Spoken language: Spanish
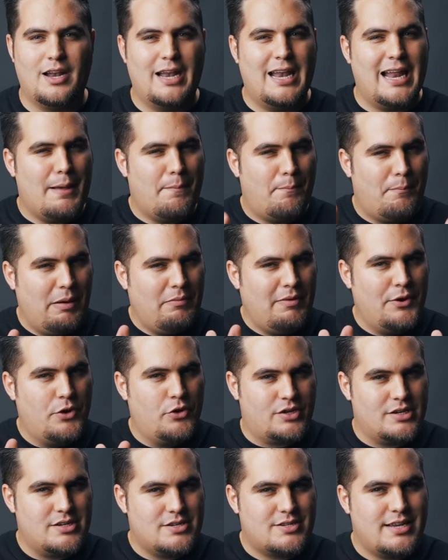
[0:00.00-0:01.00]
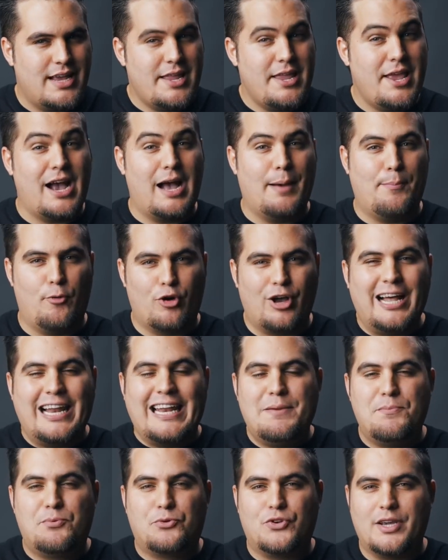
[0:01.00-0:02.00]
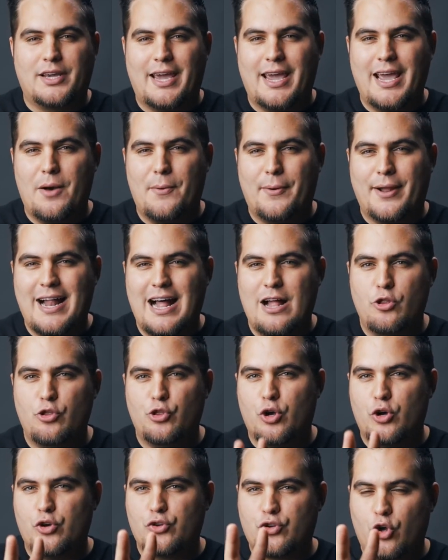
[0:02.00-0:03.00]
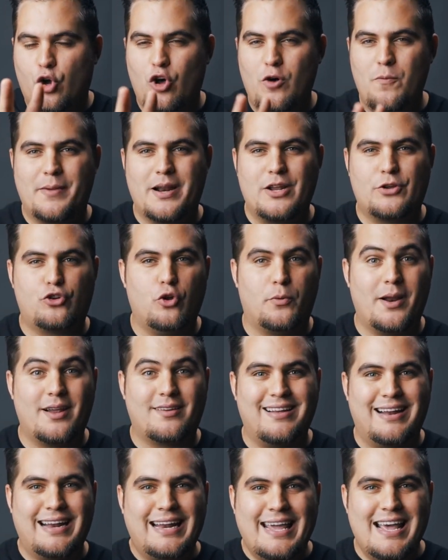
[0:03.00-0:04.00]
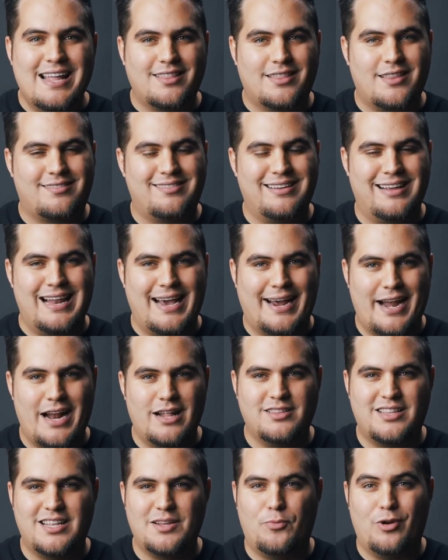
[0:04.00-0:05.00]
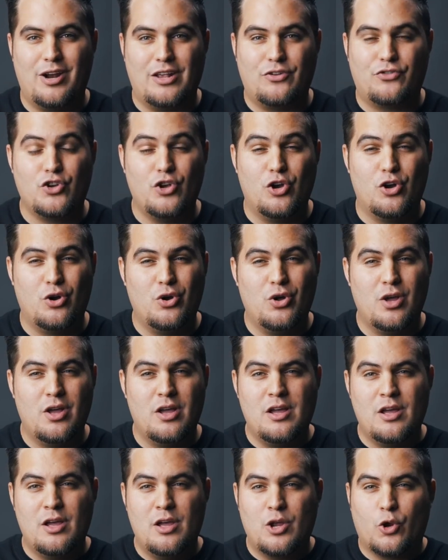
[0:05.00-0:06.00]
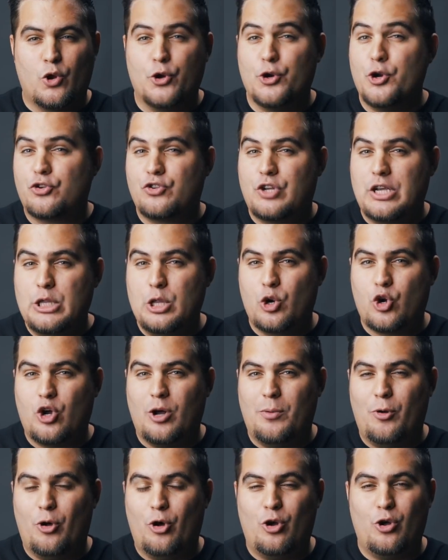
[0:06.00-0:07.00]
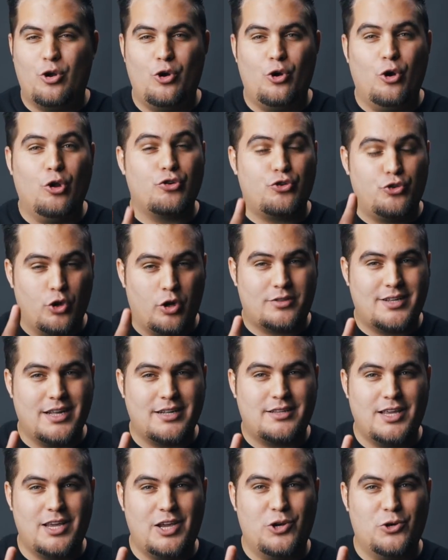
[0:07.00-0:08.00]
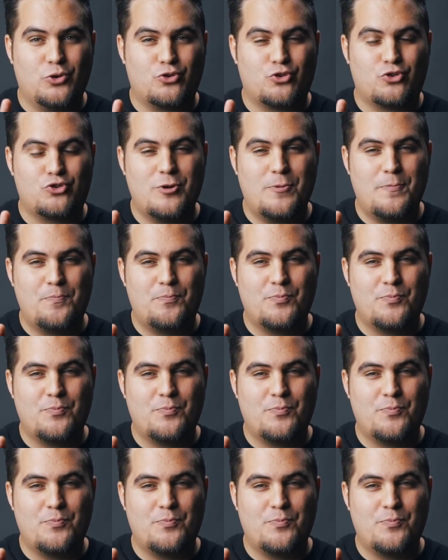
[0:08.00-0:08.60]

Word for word: La Biblia nos enseña en Apocalipsis que habrá dos hombres sobresalientes en la gran tribulación, conocidos como los dos testigos.